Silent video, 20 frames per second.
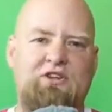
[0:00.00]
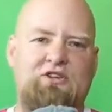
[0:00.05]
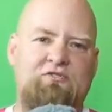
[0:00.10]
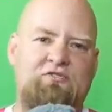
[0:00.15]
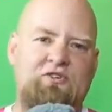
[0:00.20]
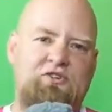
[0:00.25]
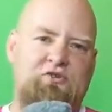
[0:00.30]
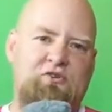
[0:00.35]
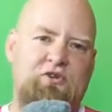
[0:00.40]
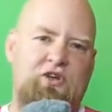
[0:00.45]
to
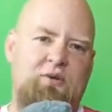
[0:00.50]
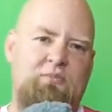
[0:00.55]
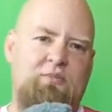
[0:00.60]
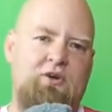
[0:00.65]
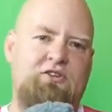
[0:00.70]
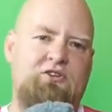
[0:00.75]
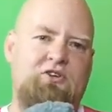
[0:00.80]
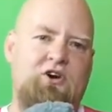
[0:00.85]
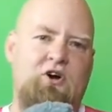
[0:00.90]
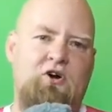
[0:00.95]

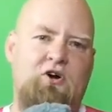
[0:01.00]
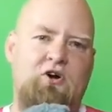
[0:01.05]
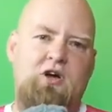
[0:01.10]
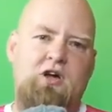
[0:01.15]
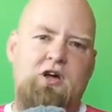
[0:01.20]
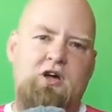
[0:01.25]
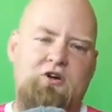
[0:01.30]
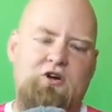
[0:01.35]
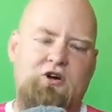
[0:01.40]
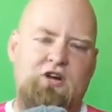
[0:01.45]
wędrujemy do
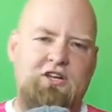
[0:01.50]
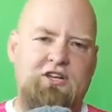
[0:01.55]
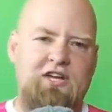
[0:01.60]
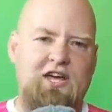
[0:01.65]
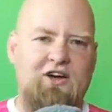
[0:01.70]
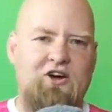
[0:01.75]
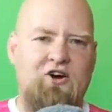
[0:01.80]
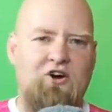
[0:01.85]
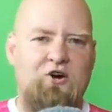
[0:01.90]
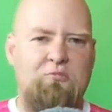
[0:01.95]

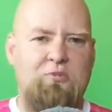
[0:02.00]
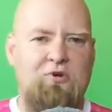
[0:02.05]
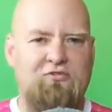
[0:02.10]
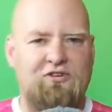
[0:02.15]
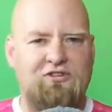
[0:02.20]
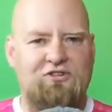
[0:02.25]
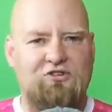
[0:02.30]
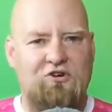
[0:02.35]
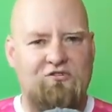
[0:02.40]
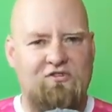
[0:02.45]
kolejnego
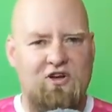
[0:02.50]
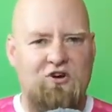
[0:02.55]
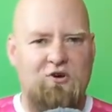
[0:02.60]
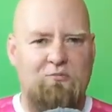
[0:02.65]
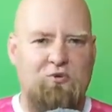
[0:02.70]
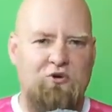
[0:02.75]
obowiązkowego